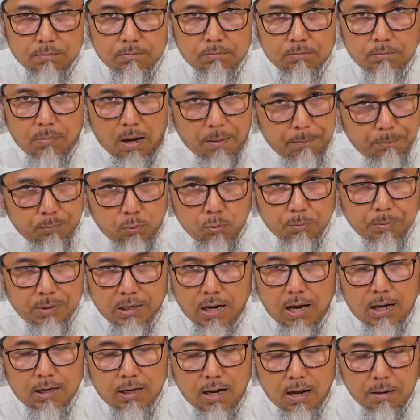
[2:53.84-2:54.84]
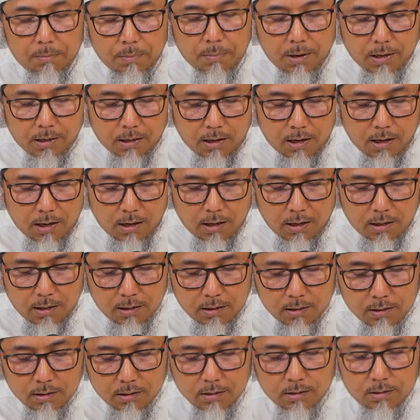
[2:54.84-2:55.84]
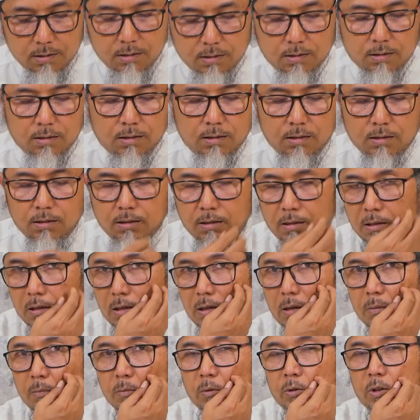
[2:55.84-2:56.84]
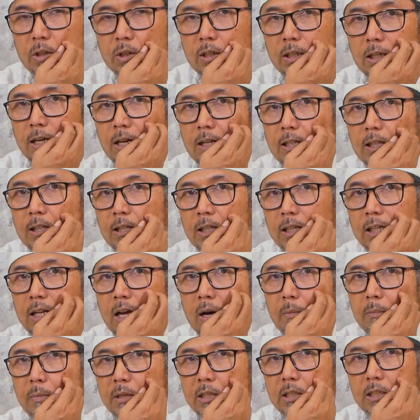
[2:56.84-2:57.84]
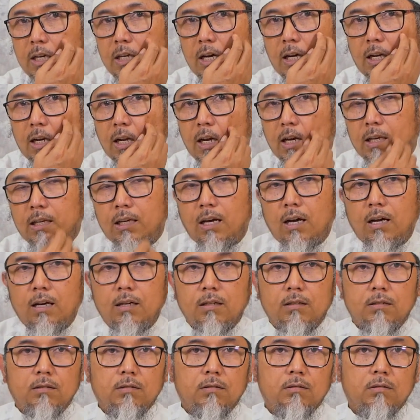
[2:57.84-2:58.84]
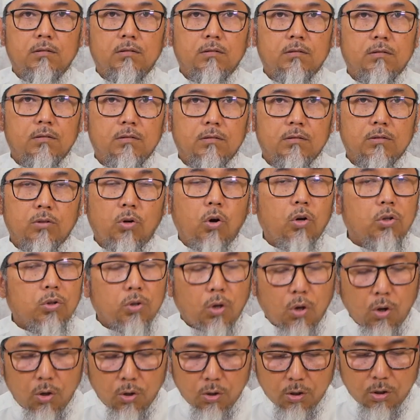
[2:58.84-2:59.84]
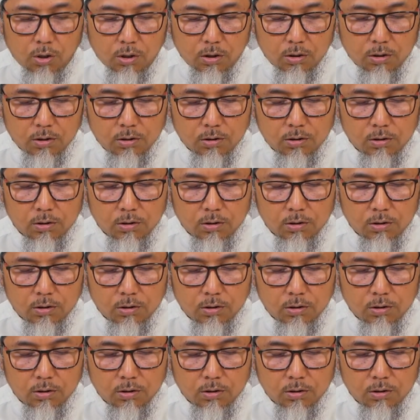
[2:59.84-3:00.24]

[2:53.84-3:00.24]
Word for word: mampu menahan amarah, kemudian tidak bicara yang kotor,